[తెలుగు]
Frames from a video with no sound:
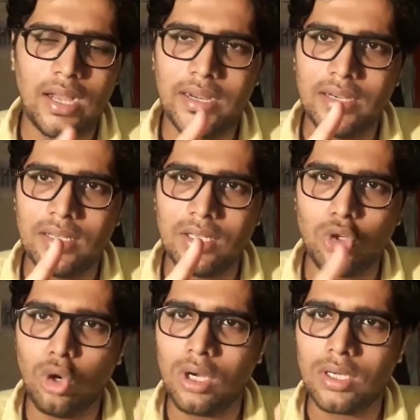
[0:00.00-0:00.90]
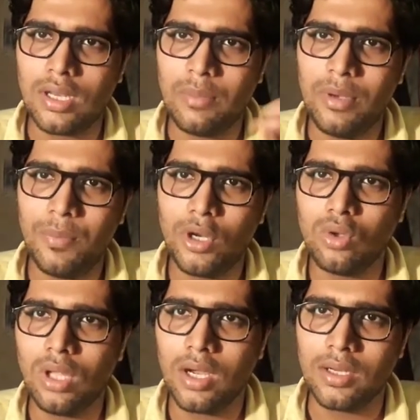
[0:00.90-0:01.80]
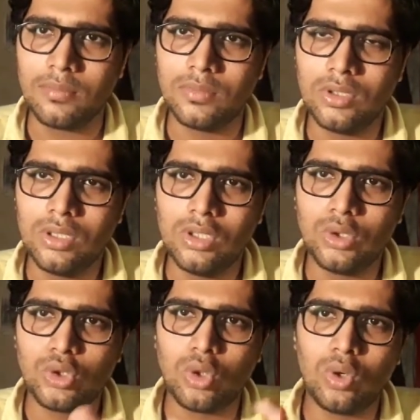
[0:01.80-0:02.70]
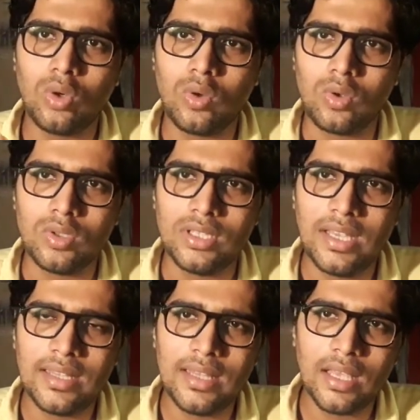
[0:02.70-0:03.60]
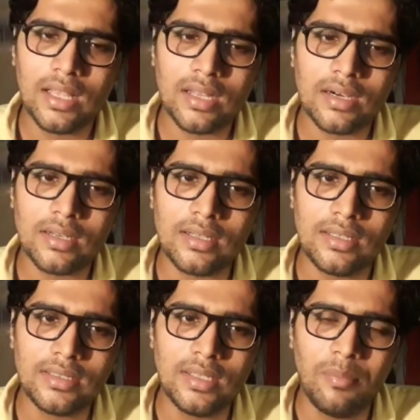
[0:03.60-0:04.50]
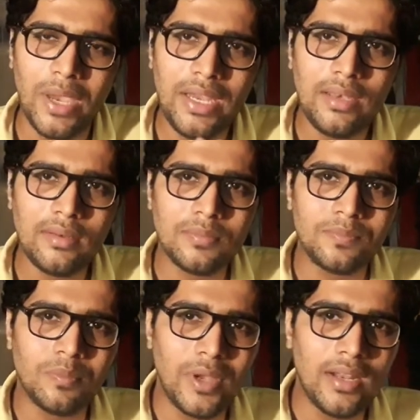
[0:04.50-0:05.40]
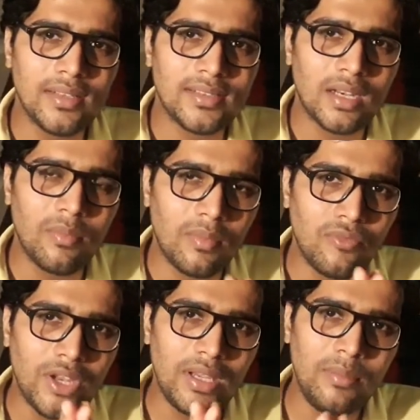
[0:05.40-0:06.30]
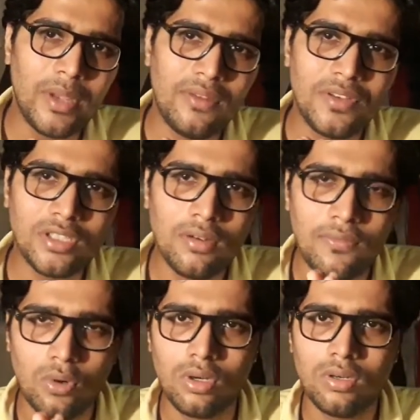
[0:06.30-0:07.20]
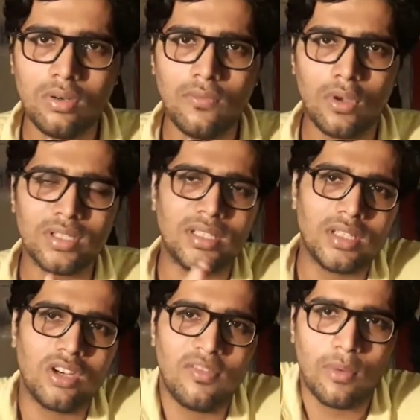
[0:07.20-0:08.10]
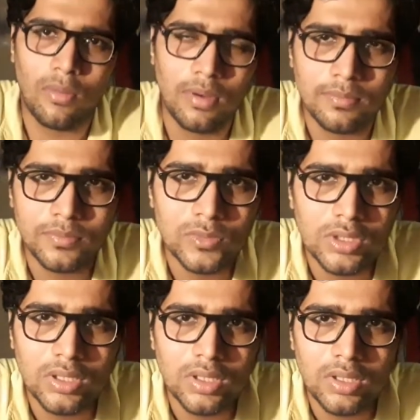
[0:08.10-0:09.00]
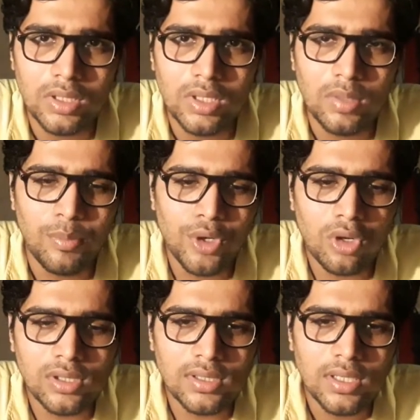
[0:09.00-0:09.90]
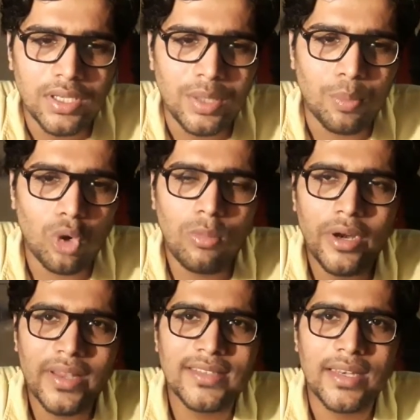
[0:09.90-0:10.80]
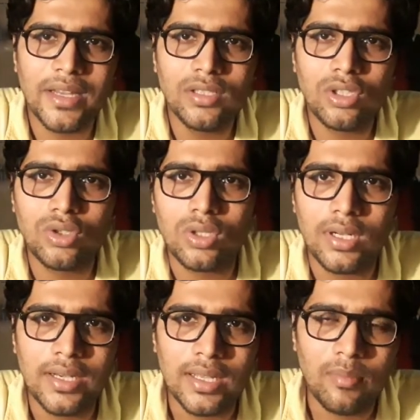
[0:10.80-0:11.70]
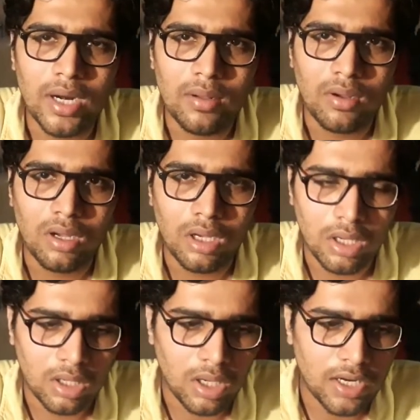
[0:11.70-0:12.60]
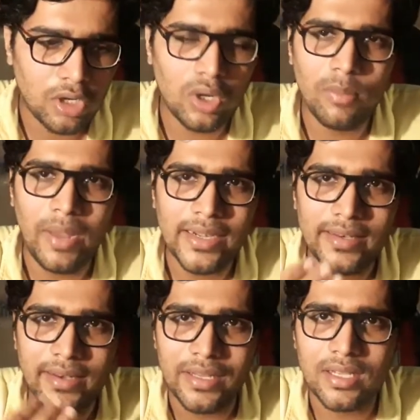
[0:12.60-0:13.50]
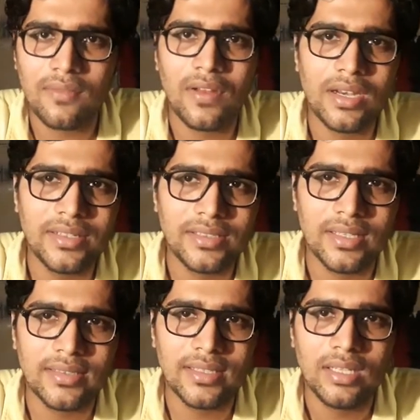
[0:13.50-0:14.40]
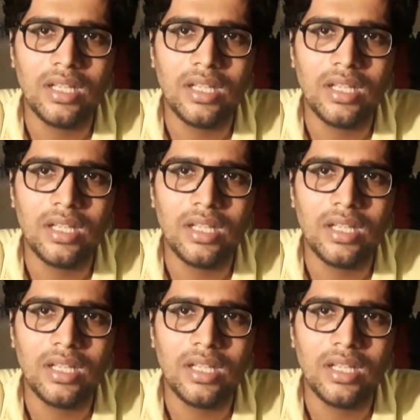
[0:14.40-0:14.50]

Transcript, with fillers: అండ్ యోగట్ ఐ మీన్ పెరుగు తాగడం సో దే దే ఆర్ ద మెయిన్ పిల్లర్స్ అండ్ వెరీ బెనిఫిషియల్ ఫుడ్ ఫర్ సచ్ కైండ్ ఆఫ్ ప్రాబ్లం బికాస్ ఈ ప్రోబయోటిక్స్ అని ఏం చేస్తుందంటే మన గట్లో ఉన్న బ్యాక్టీరియాని ఇంకా ఫ్లరిష్ చేసి